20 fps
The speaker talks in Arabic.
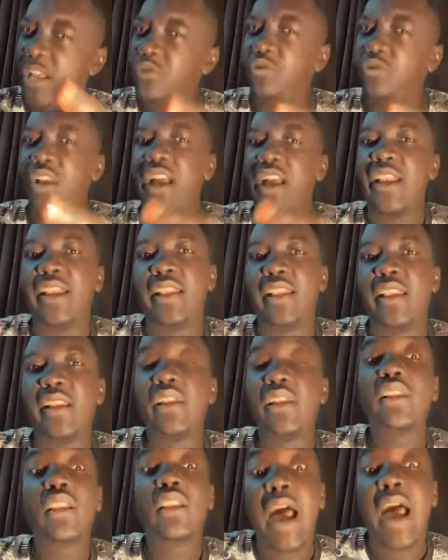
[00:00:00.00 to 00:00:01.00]
لاحظوا الحاجه دي
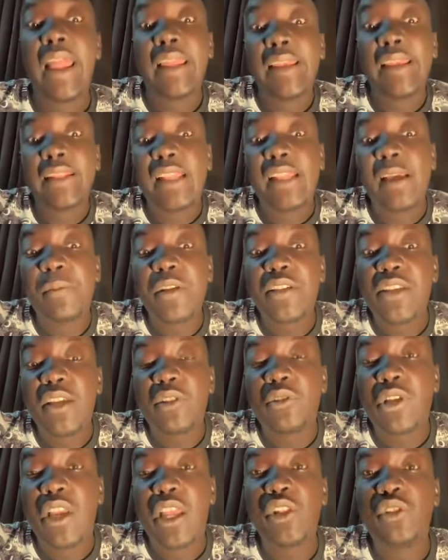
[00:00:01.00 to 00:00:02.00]
الخطاب ده
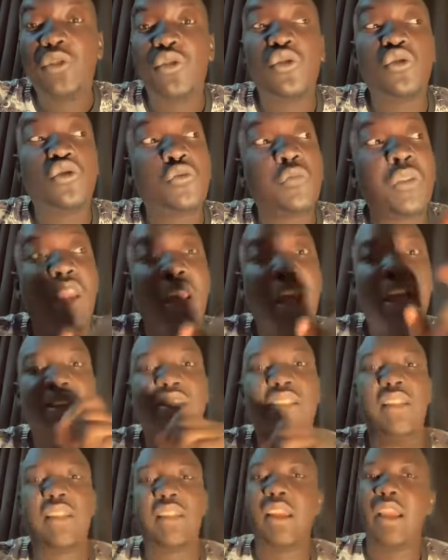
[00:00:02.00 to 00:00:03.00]
ذاته كان عندي جزء من
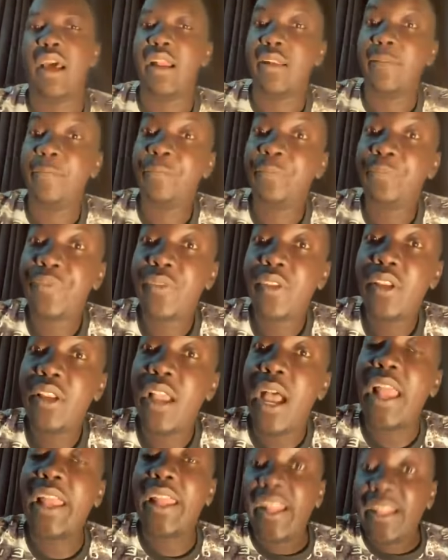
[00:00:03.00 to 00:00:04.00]
الحاصل ده الان
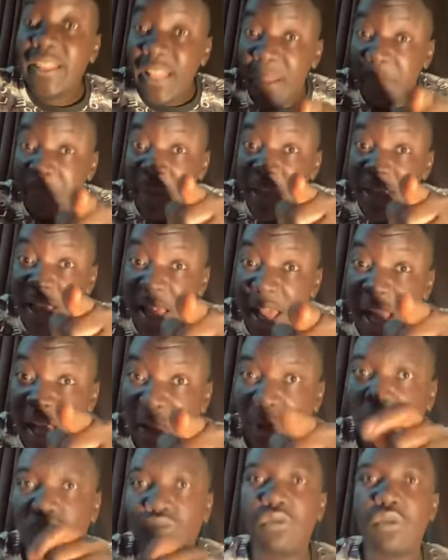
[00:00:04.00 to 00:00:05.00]
الخطاب ده
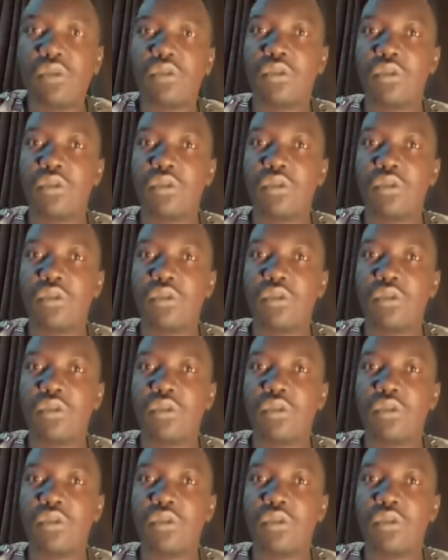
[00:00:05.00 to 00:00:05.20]
ذاته